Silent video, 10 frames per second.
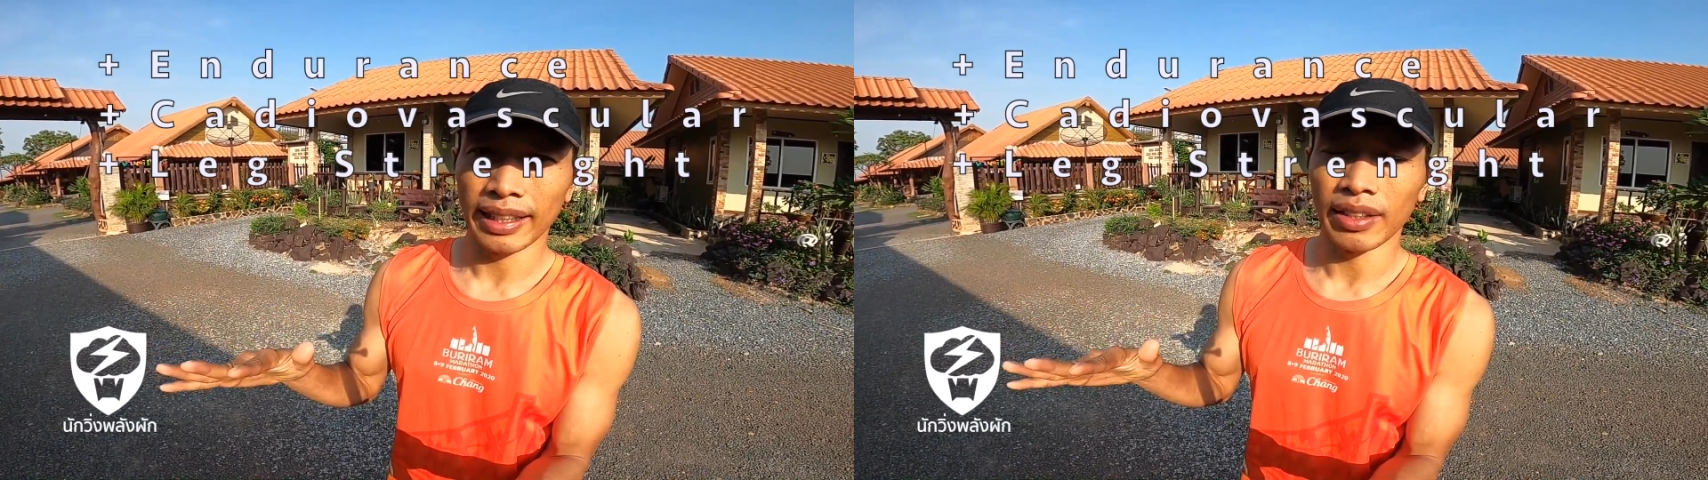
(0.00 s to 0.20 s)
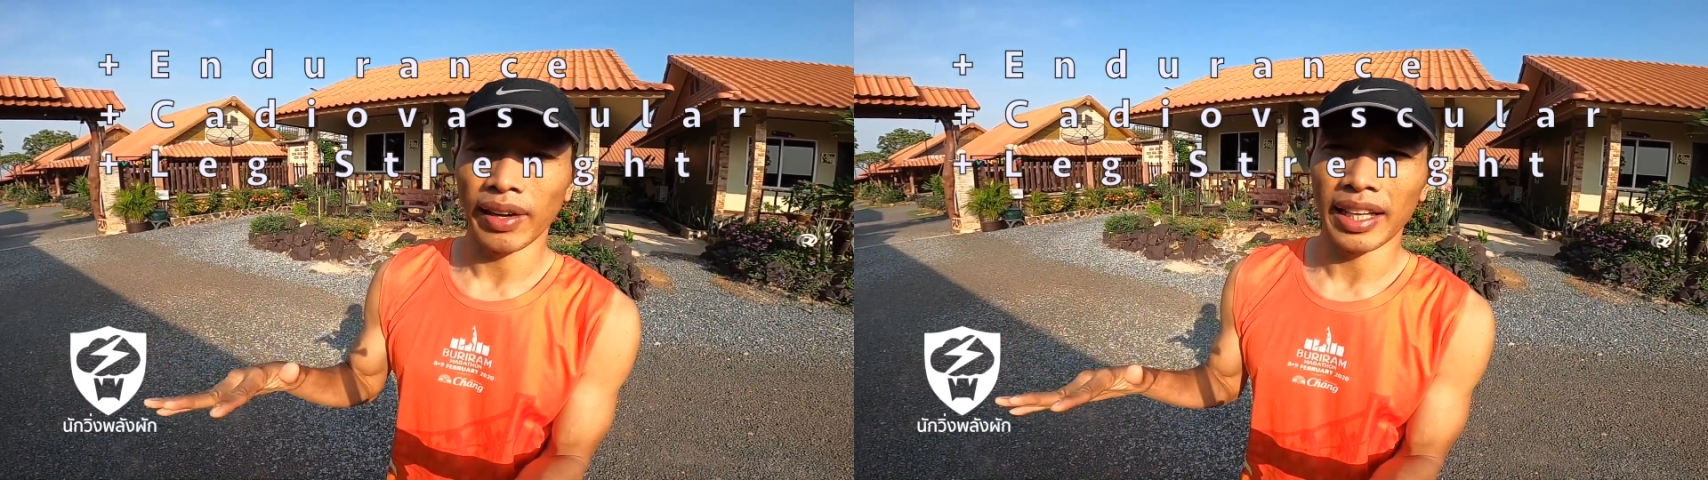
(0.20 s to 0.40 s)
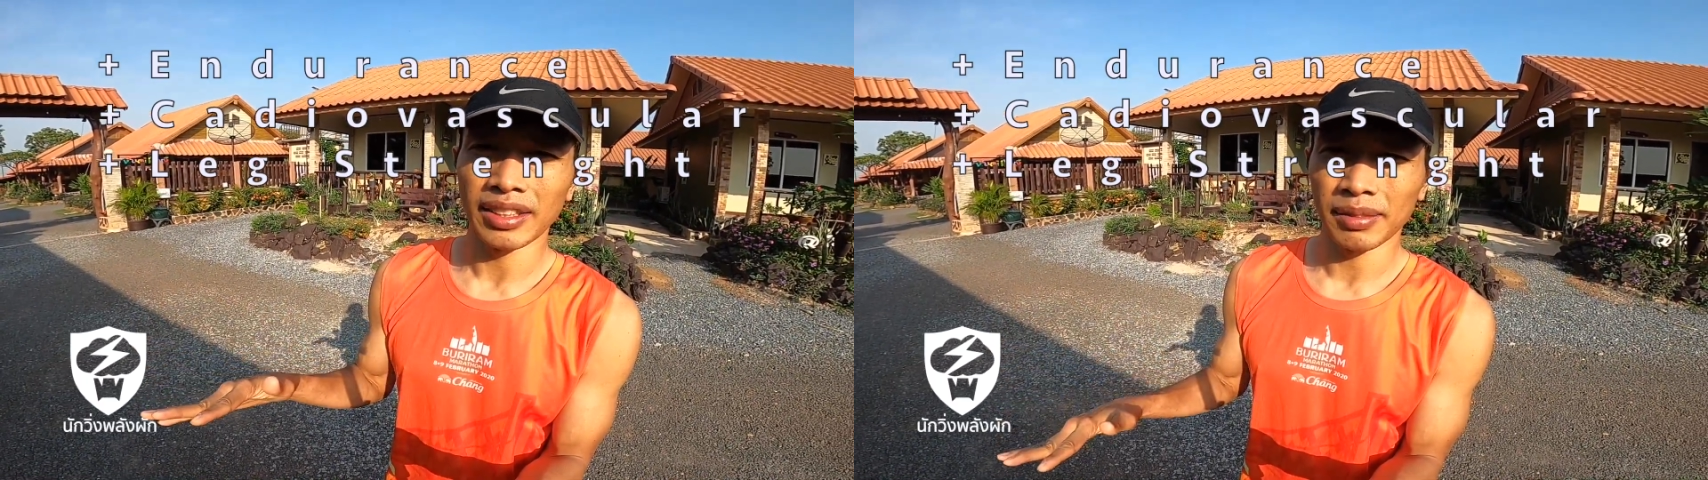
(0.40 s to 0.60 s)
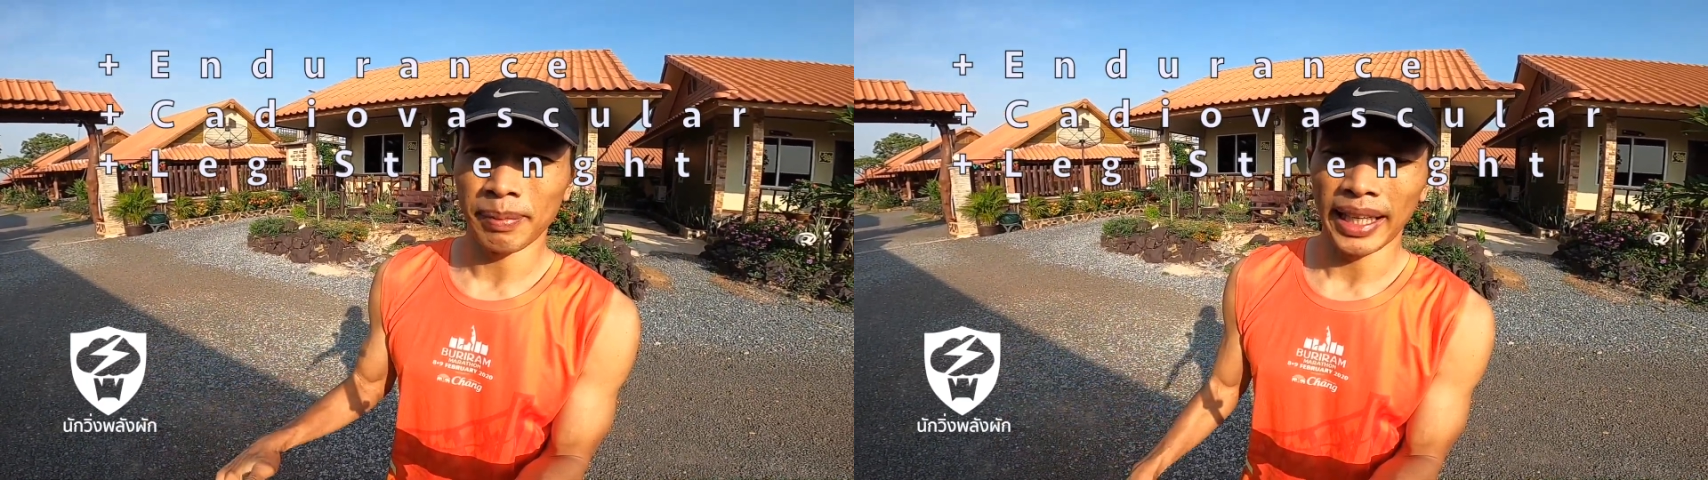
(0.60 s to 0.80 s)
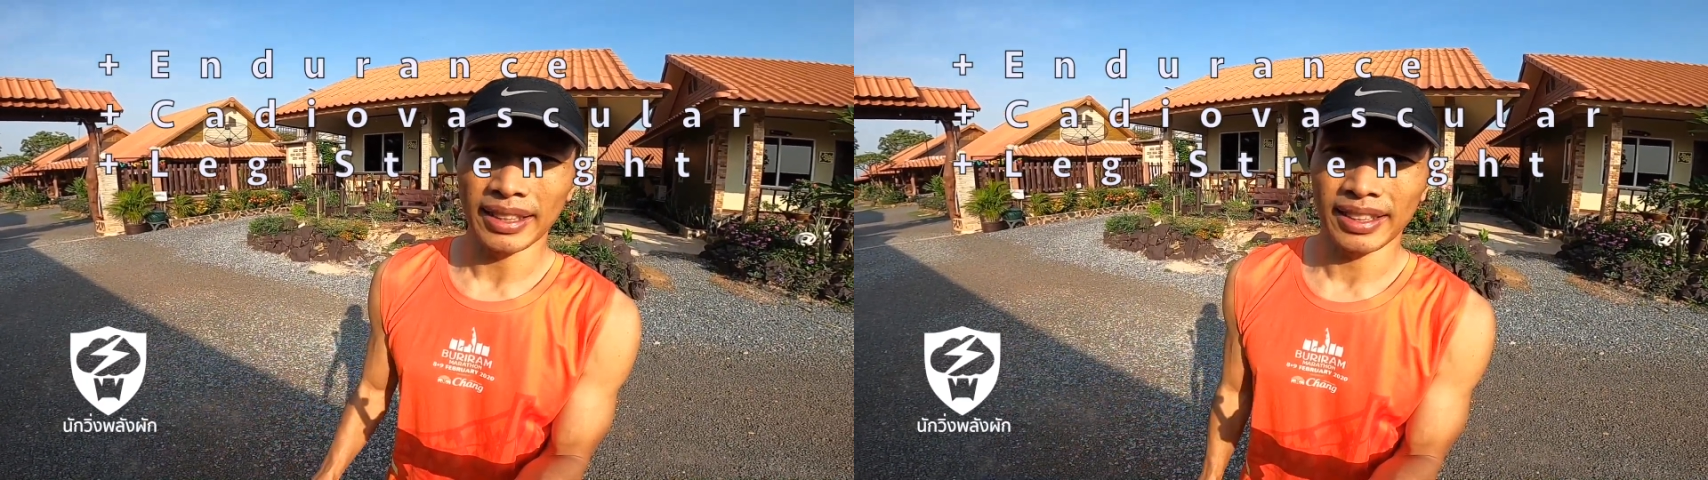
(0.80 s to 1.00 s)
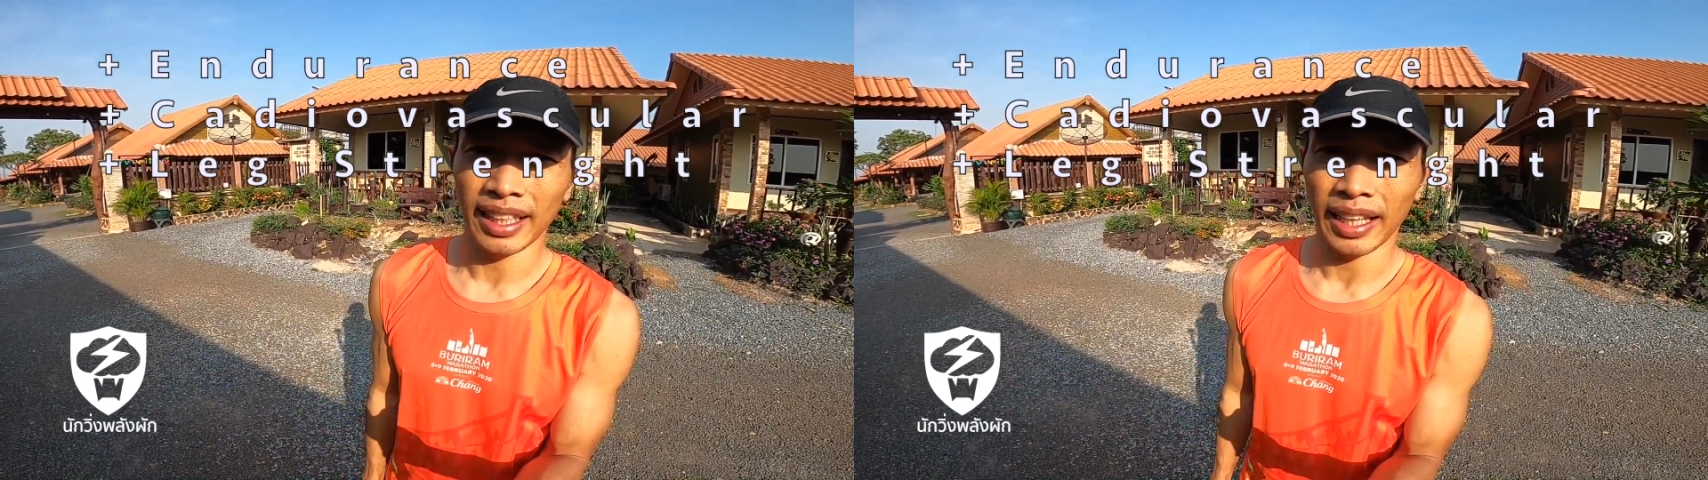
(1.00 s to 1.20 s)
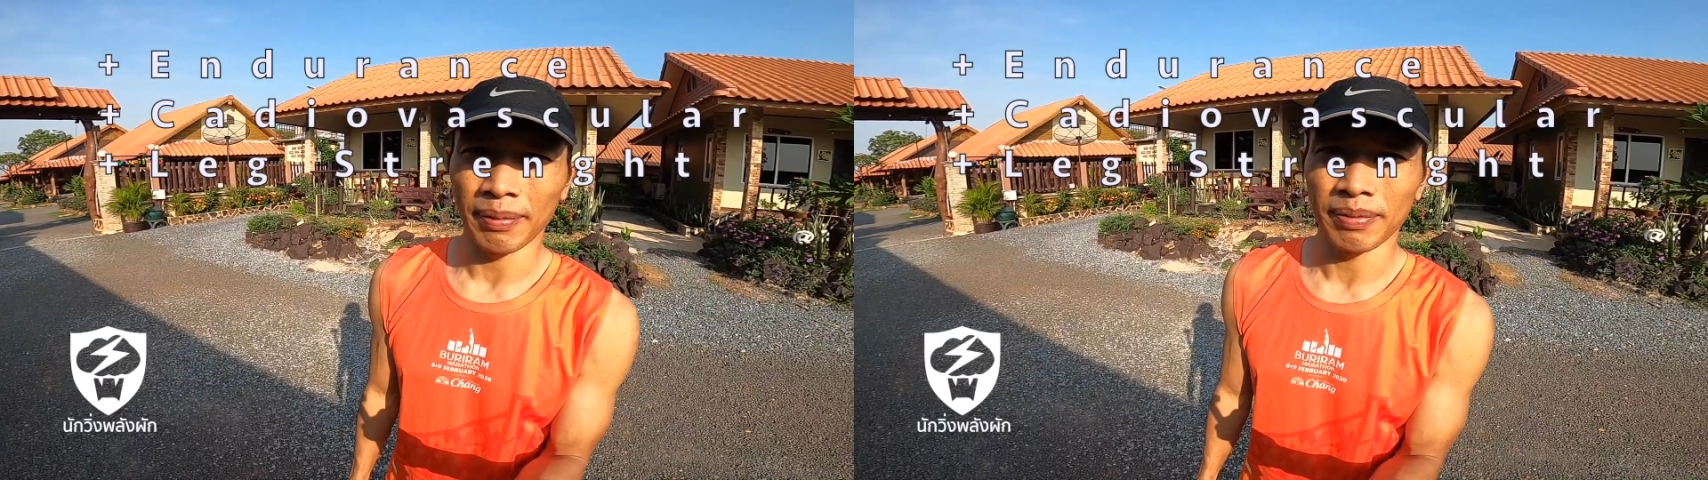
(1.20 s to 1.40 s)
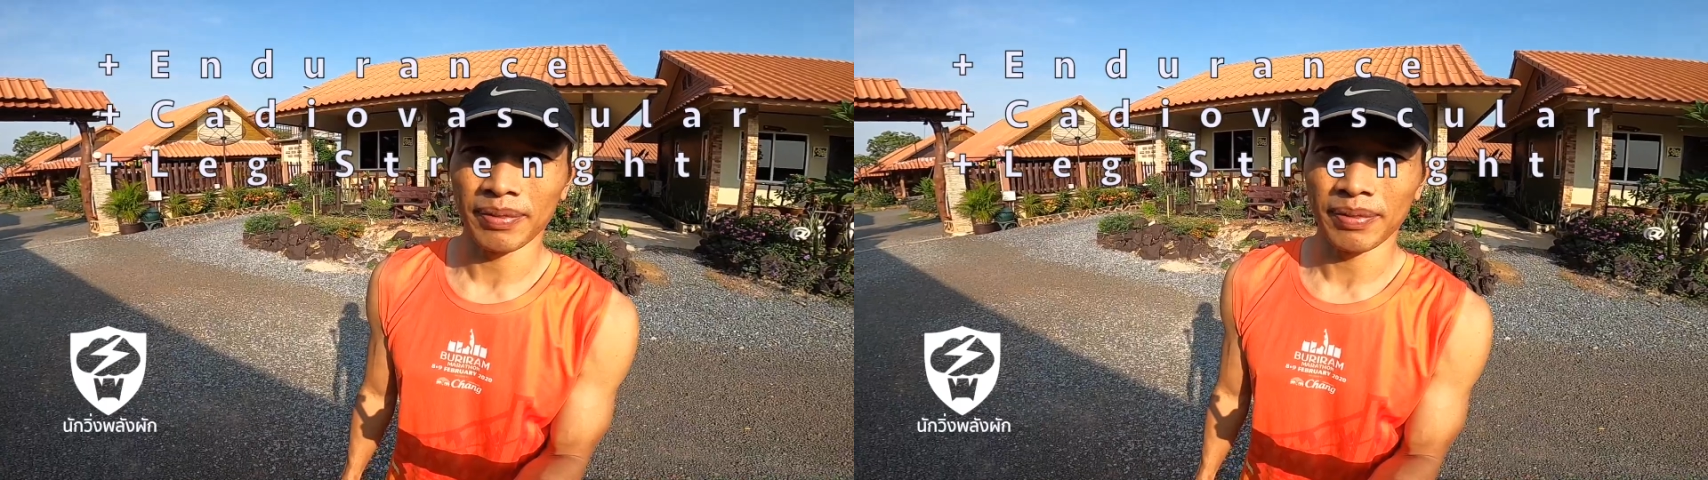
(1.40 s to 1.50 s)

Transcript: endurance base นะครับ